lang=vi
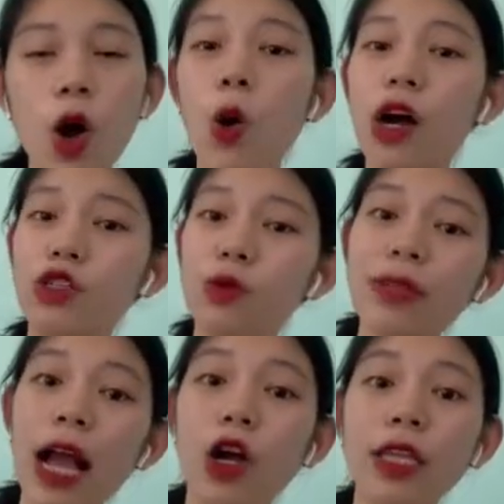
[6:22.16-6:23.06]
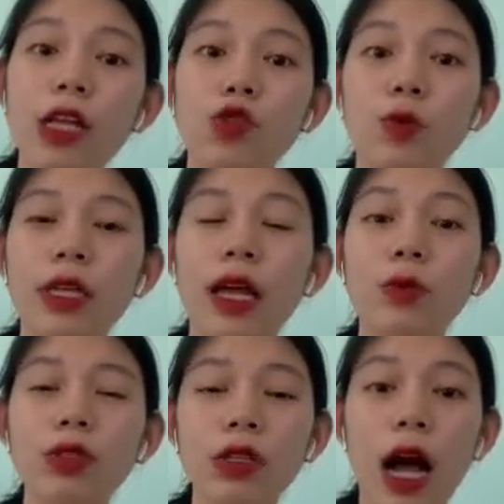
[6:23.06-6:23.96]
Hoặc chúng ta có thể dùng kiểu,
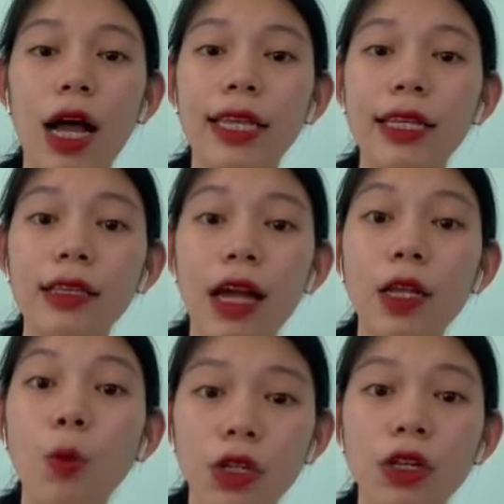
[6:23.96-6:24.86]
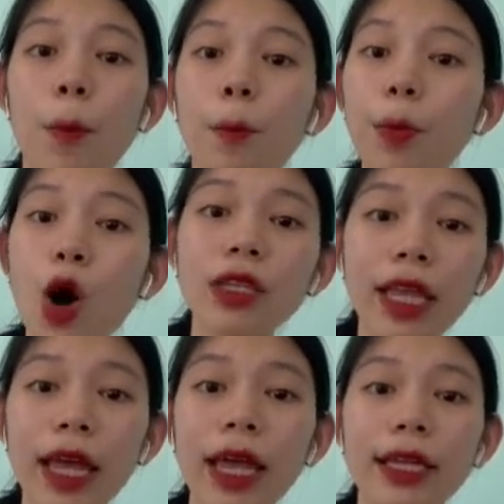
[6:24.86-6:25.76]
à, tính, à, động từ
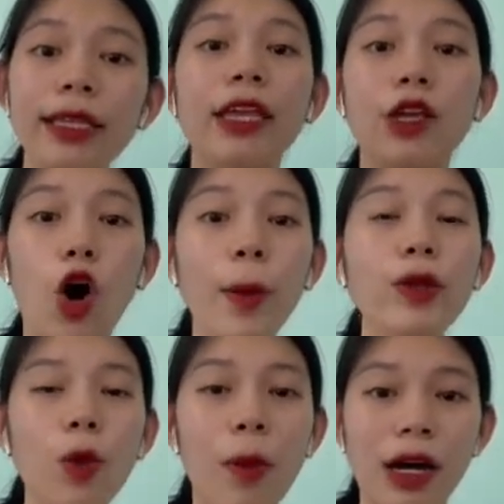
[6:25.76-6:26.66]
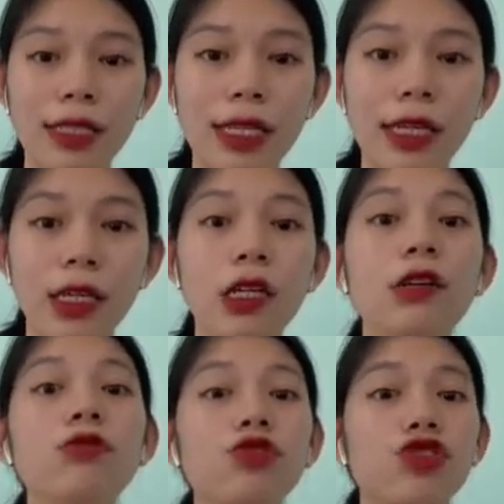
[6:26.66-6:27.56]
porter để nói hôm nay tôi mặc gì.
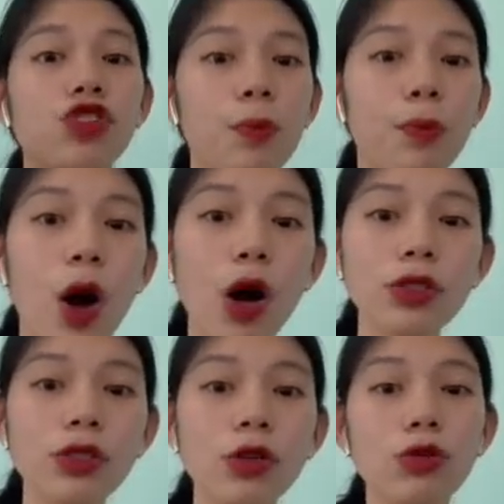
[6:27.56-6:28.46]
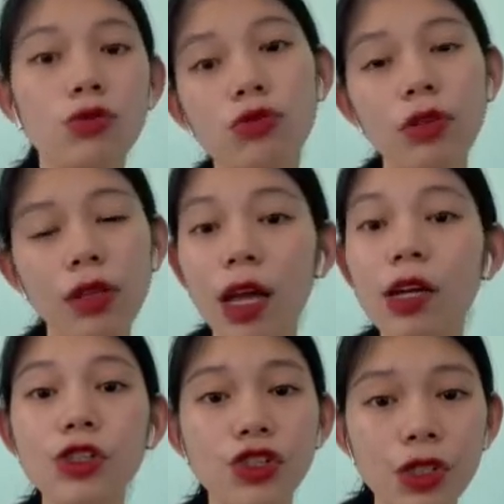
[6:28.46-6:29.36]
Je porte
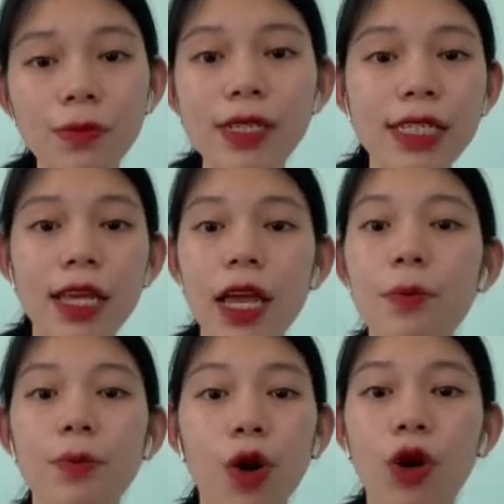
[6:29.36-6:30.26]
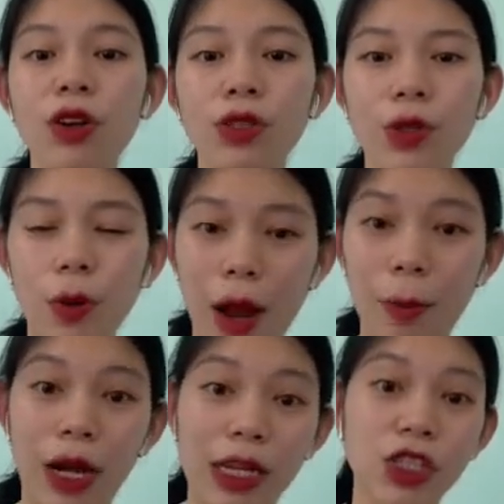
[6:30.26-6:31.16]
un chemisier blanc. Tôi mặc
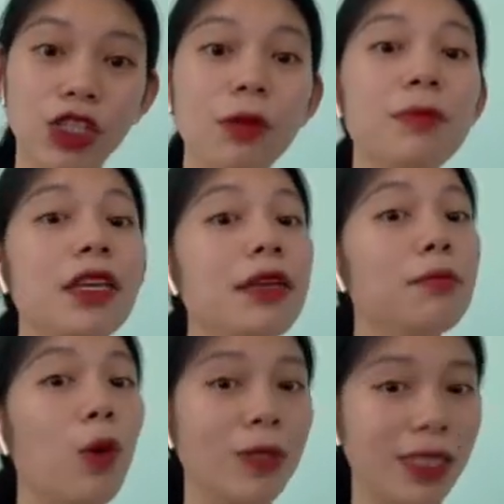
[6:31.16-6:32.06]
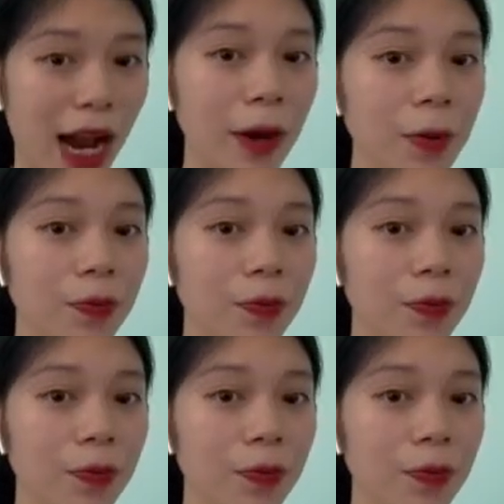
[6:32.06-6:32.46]
một cái chemise màu trắng.